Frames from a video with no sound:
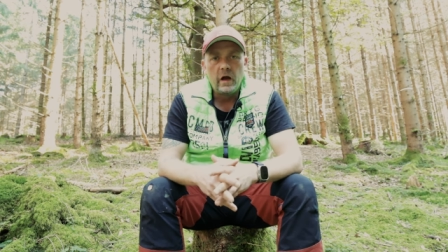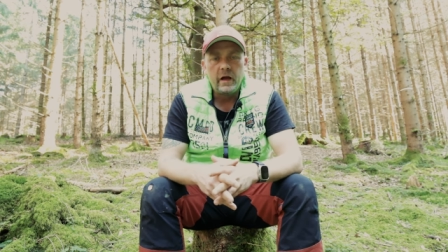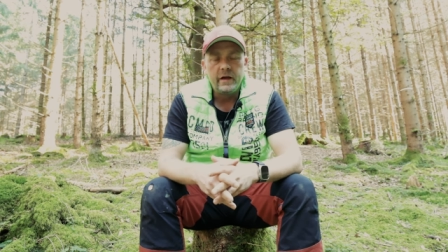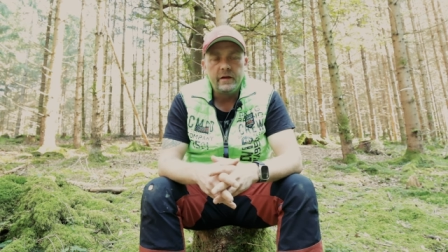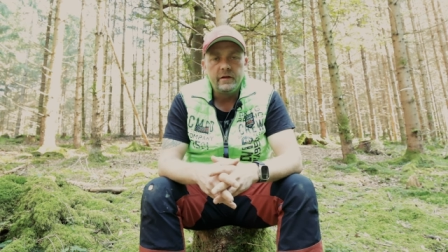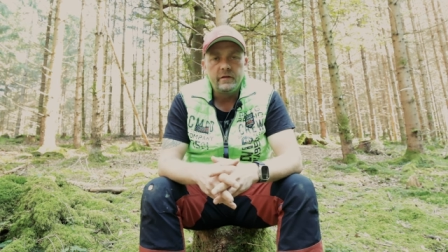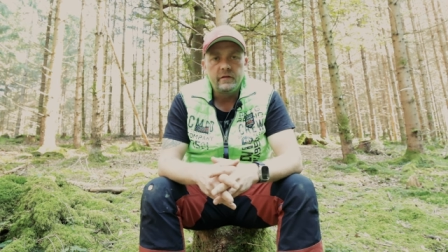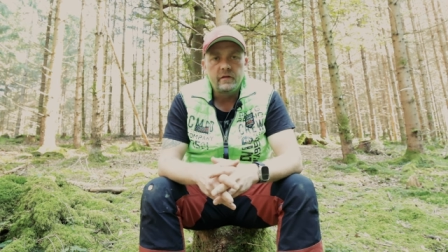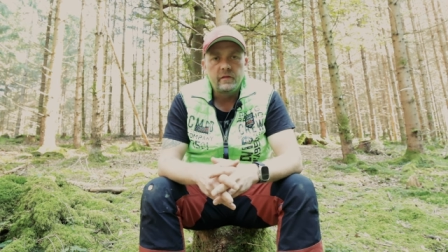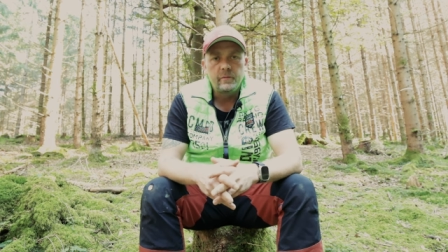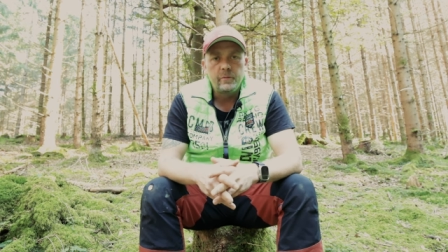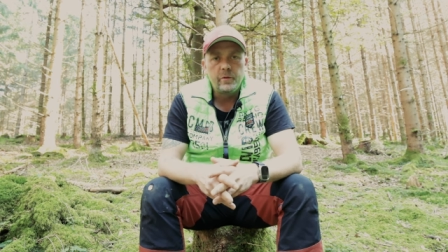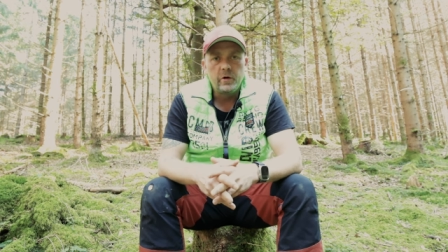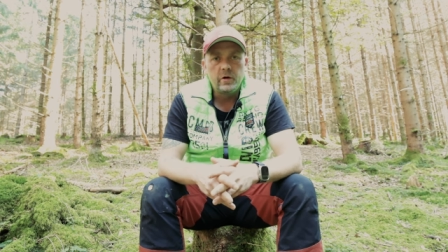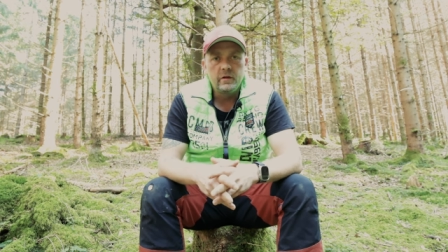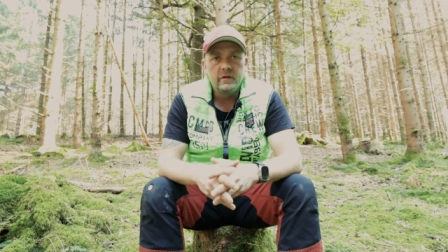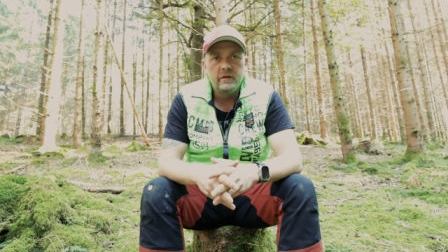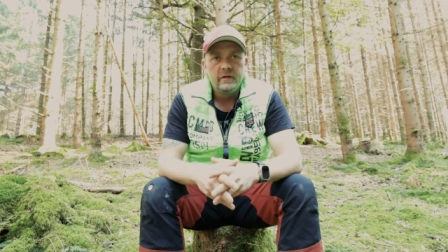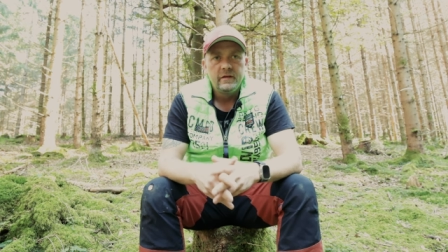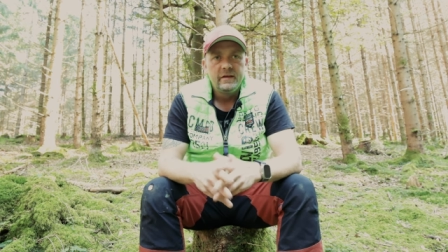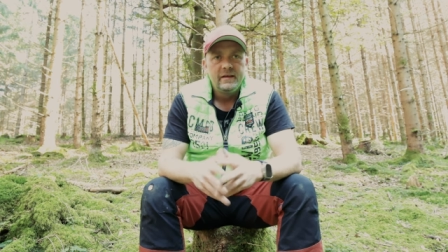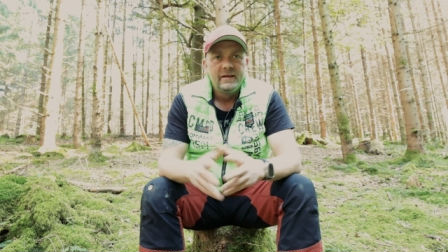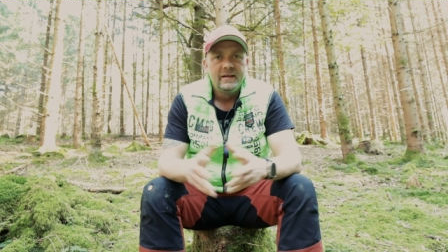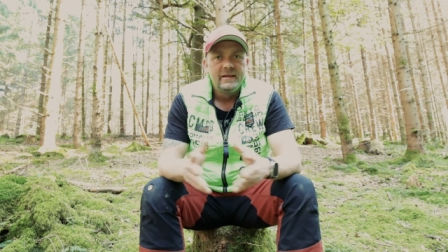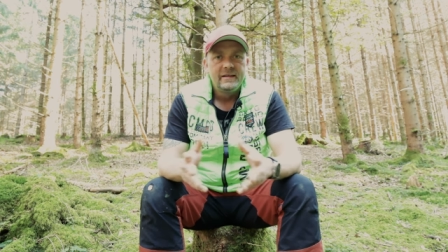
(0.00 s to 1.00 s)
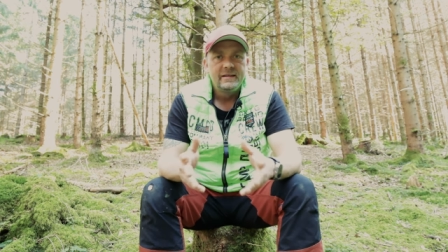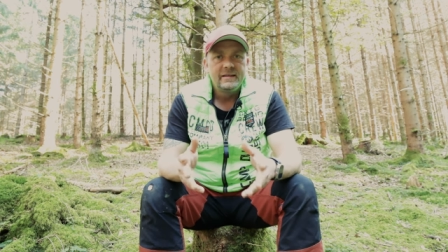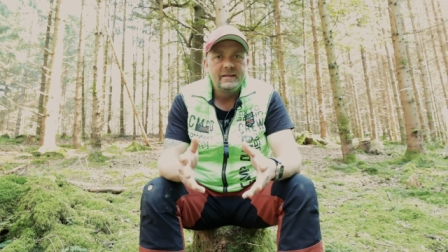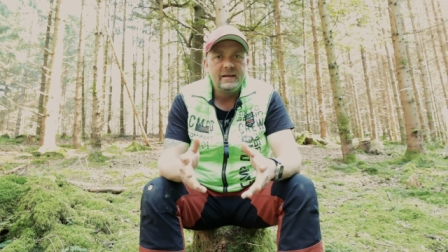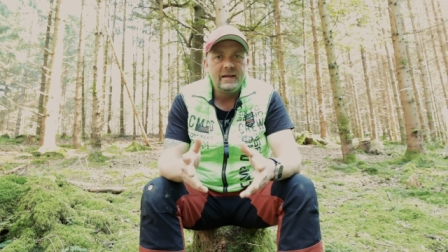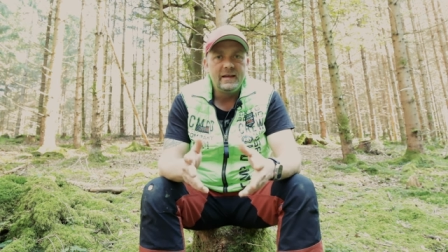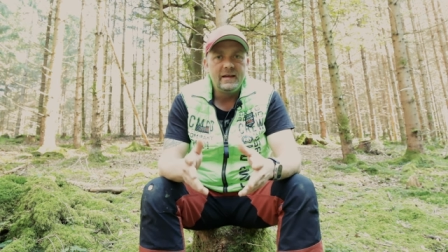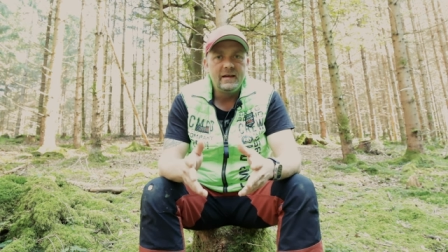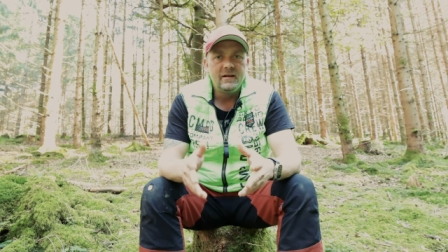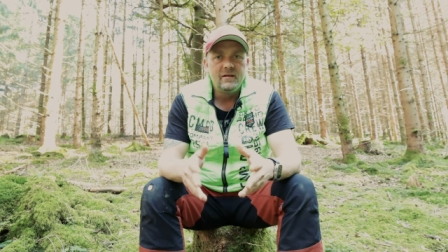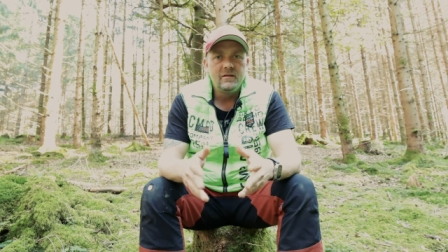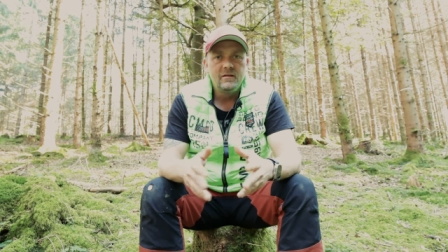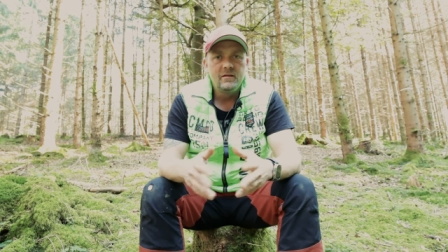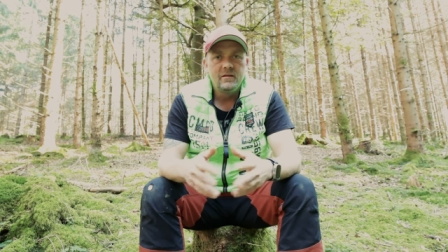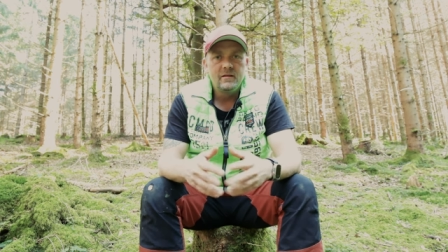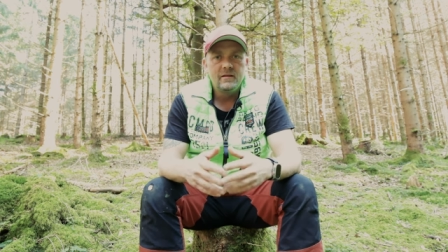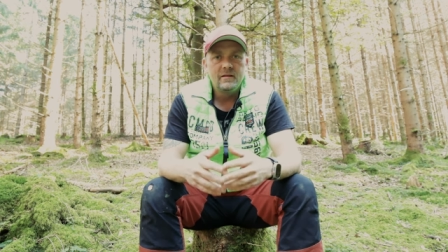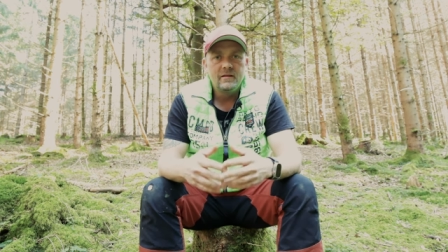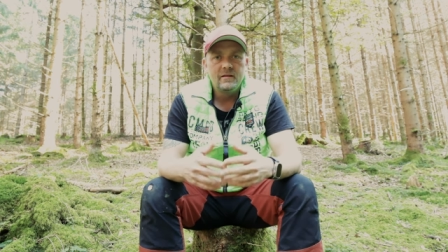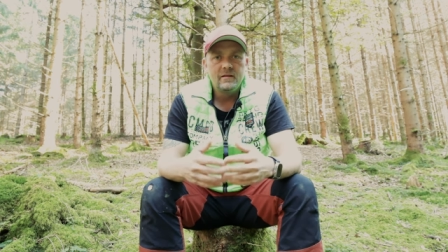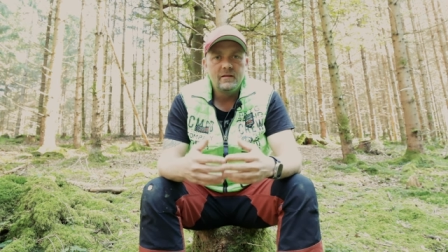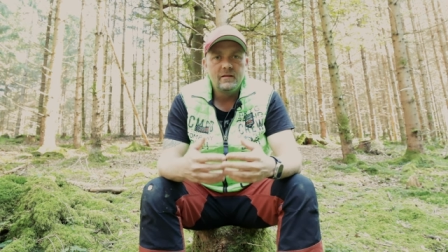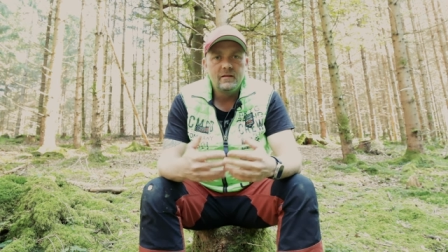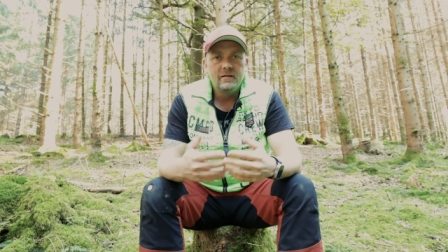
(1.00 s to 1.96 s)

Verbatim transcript: einen Spot, der